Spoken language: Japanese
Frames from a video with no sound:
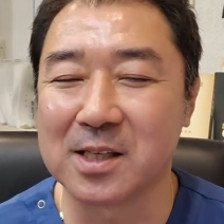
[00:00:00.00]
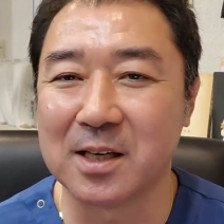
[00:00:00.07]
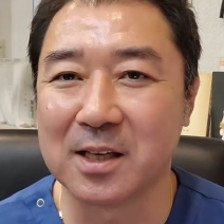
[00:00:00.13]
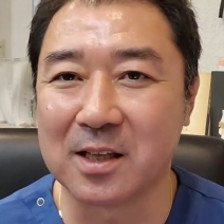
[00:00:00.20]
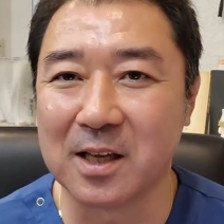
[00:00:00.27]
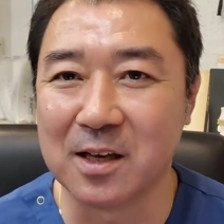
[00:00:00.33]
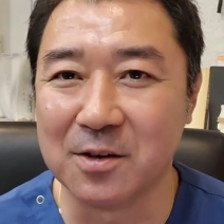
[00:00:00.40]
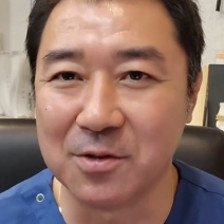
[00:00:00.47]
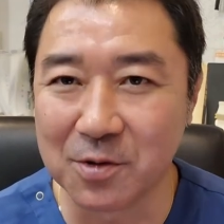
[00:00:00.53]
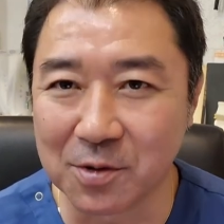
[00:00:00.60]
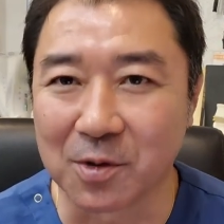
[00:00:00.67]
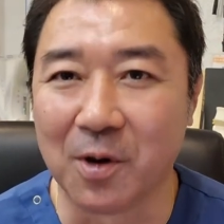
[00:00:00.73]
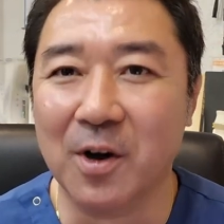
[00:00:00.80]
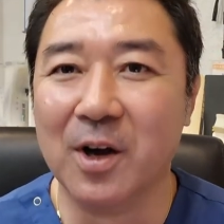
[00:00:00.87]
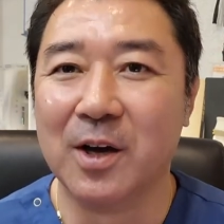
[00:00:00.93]
されている
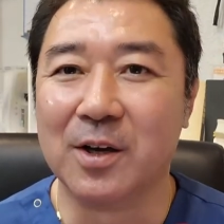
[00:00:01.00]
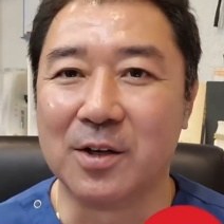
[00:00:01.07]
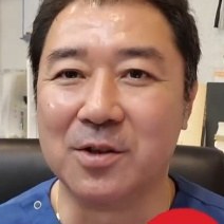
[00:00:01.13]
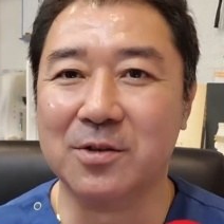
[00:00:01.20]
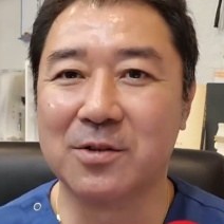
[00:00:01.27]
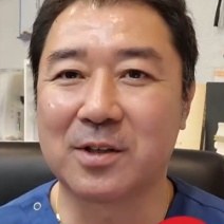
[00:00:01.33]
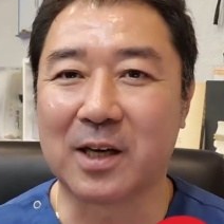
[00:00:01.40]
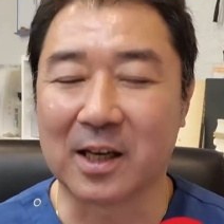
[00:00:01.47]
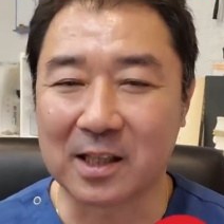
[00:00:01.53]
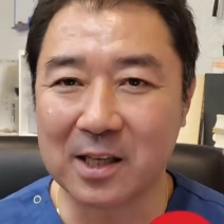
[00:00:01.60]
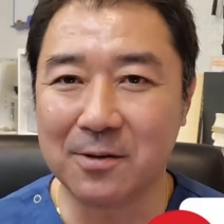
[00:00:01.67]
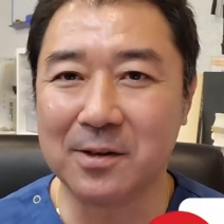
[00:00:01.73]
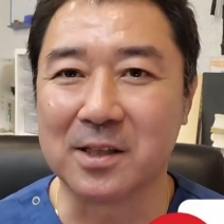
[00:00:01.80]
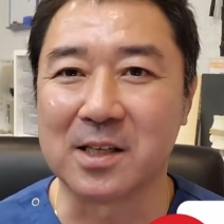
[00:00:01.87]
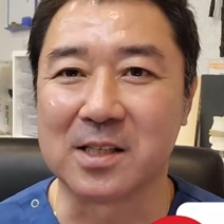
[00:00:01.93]
よという
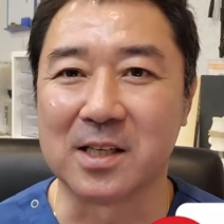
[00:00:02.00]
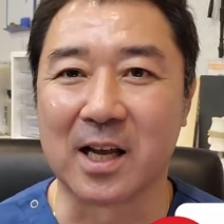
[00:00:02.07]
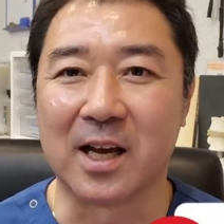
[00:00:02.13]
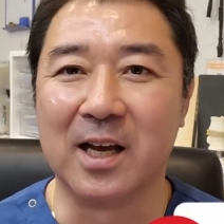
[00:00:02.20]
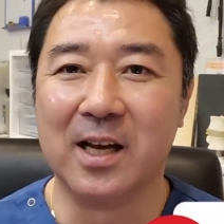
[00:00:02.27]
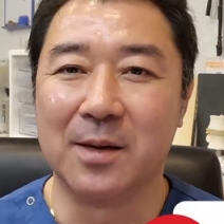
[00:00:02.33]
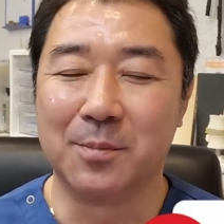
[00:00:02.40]
方はですね、